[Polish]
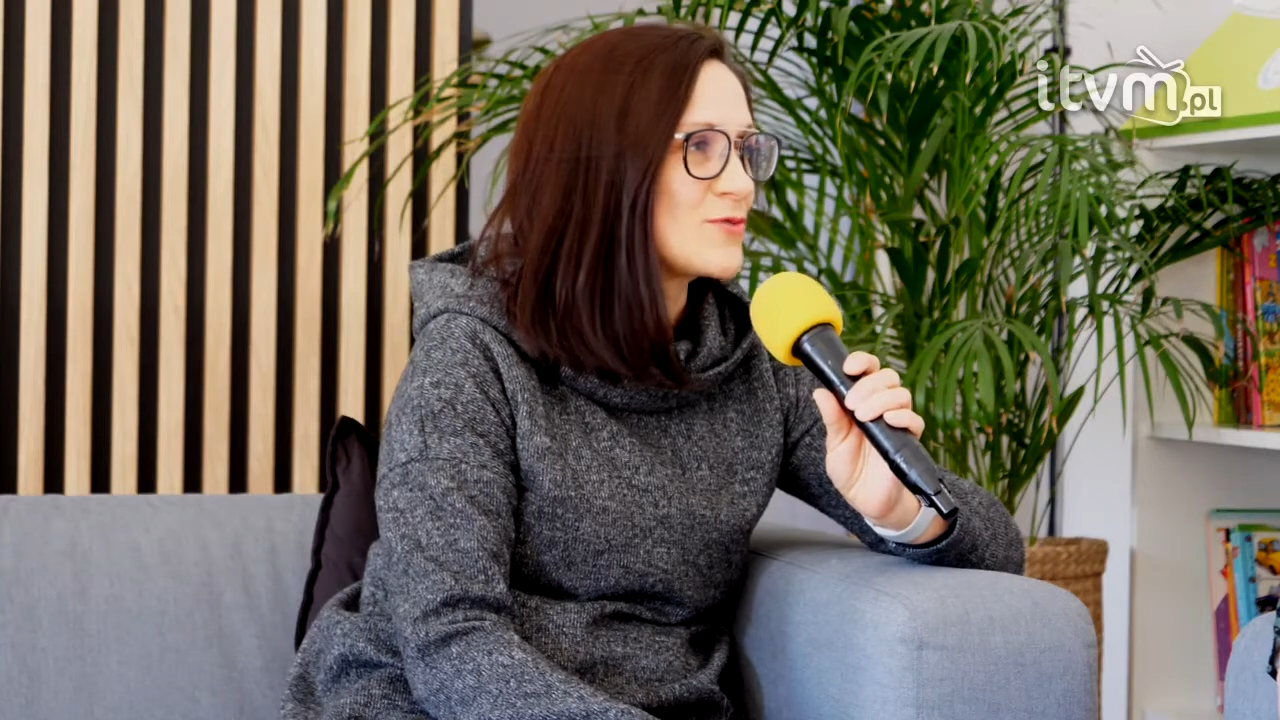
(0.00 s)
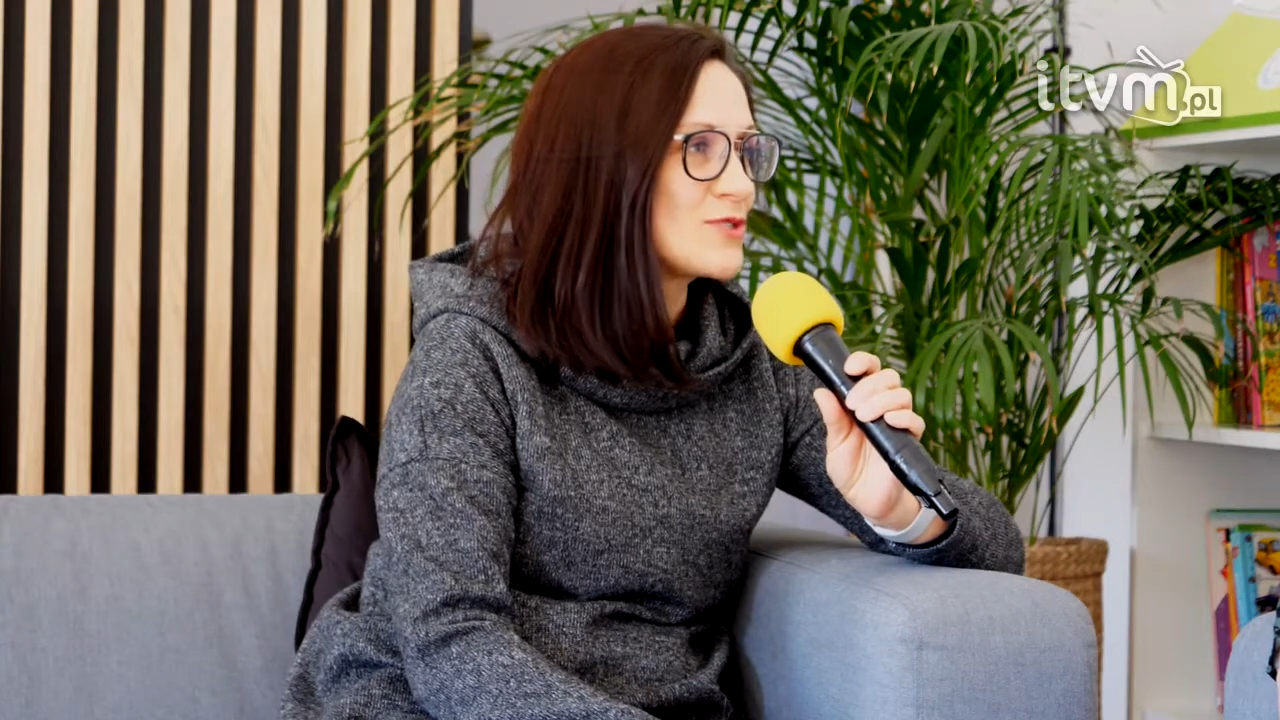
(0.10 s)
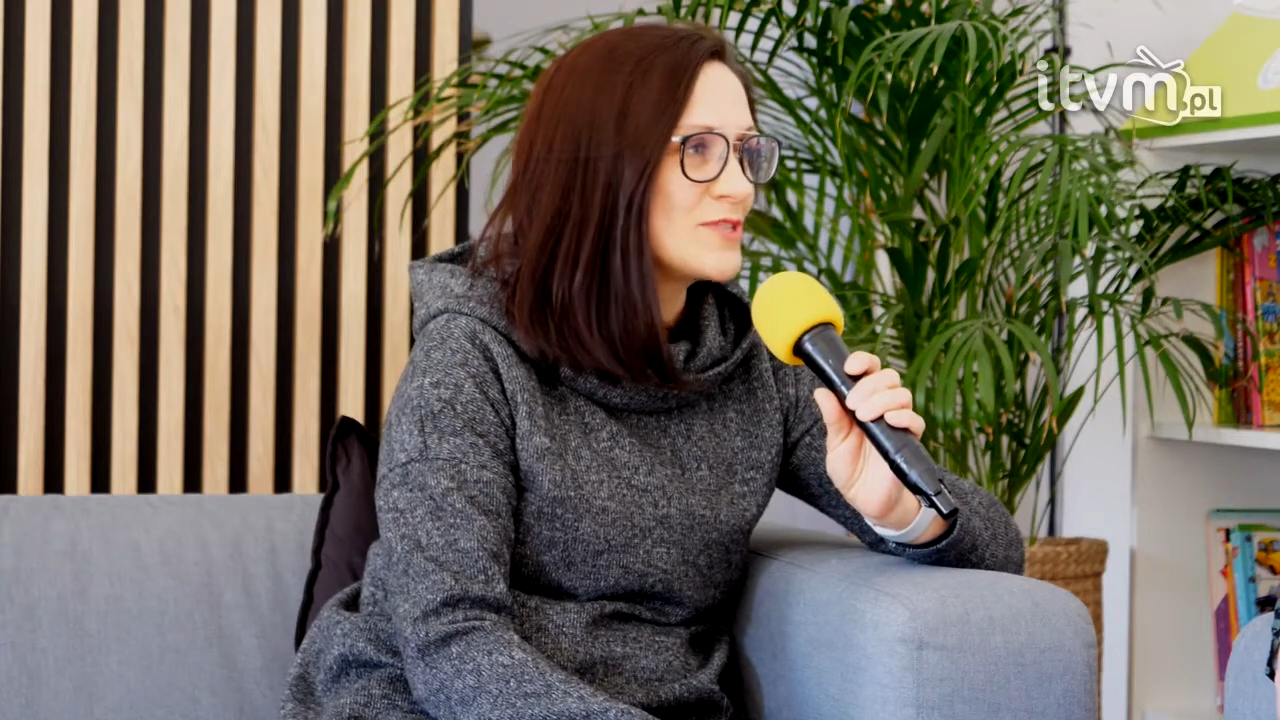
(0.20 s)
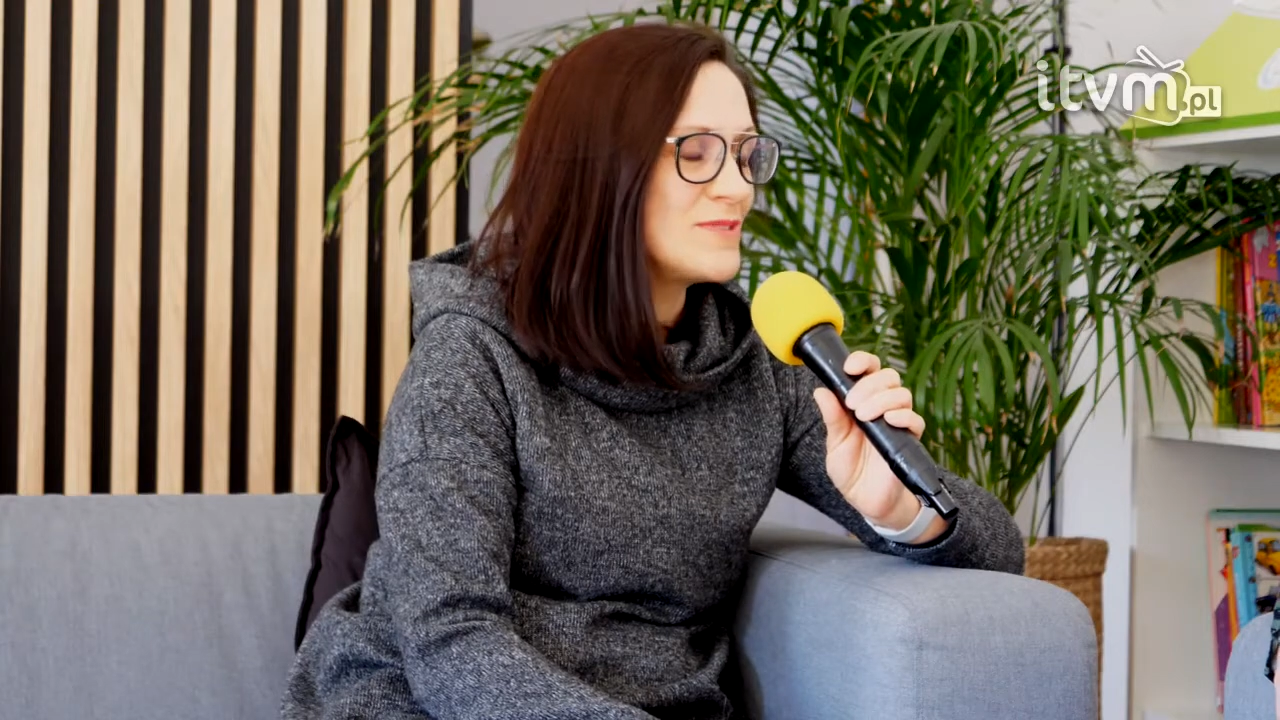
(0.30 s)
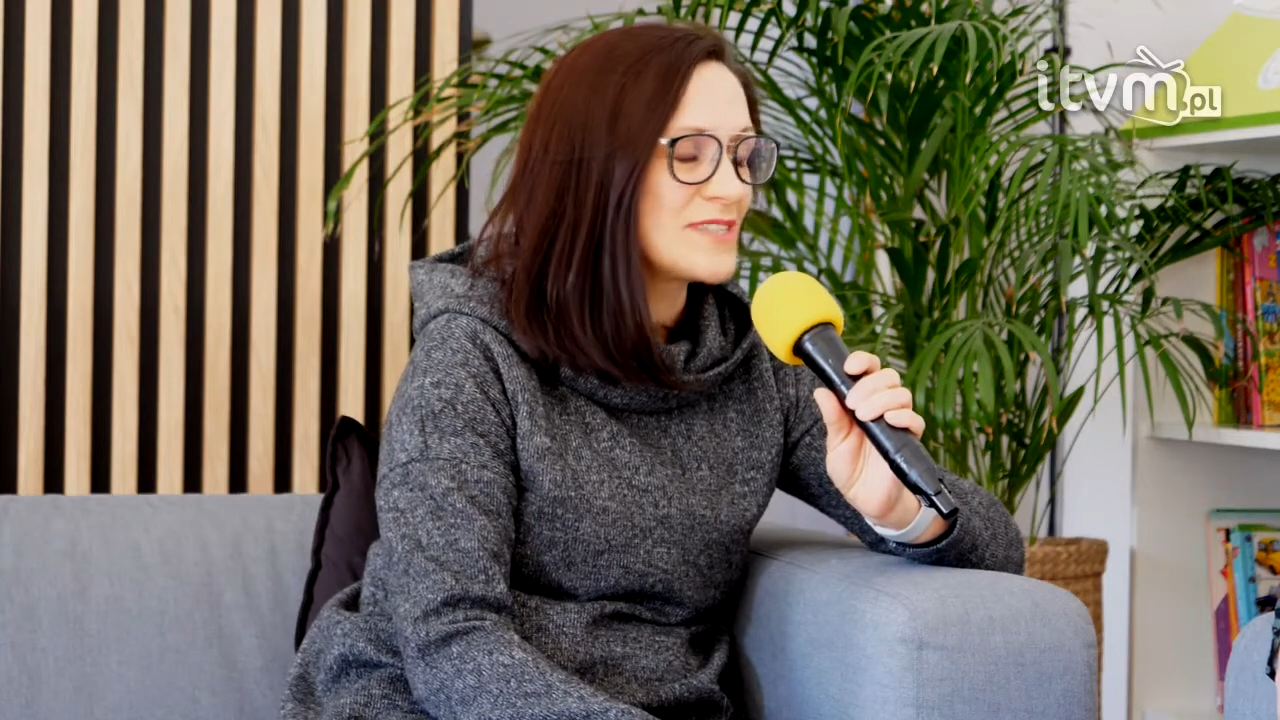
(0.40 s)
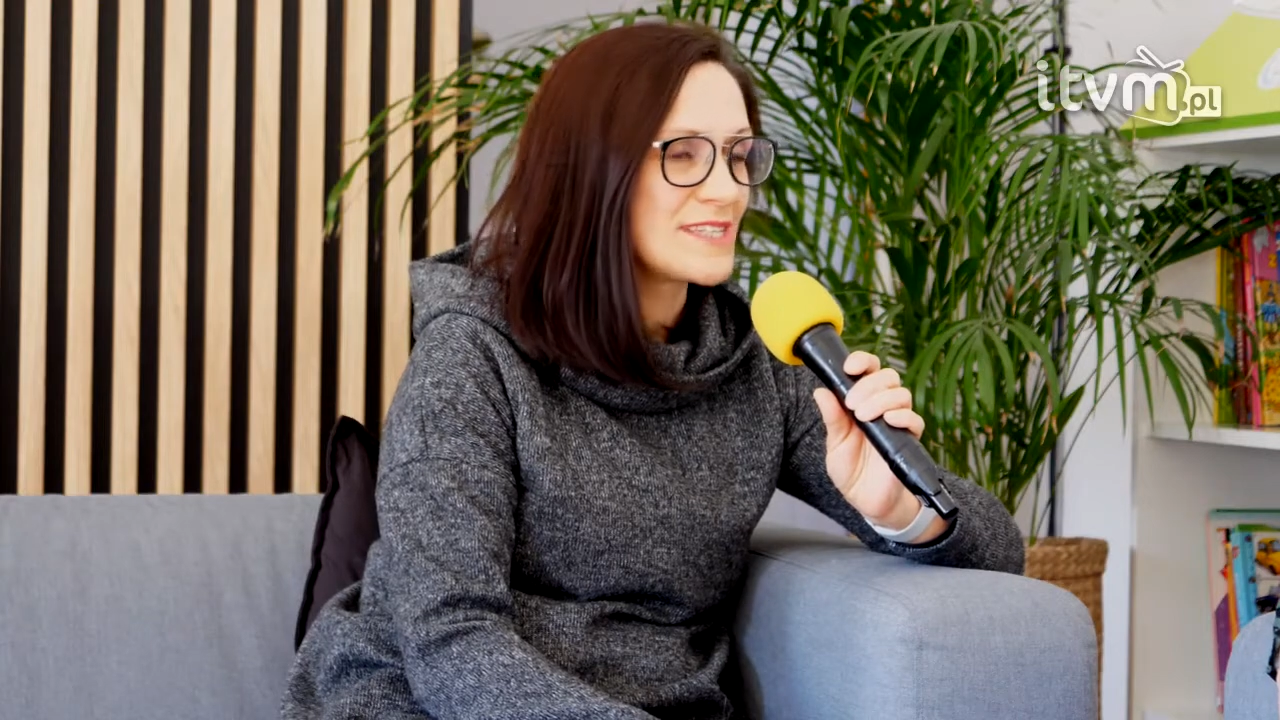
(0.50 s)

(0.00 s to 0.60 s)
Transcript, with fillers: różnymi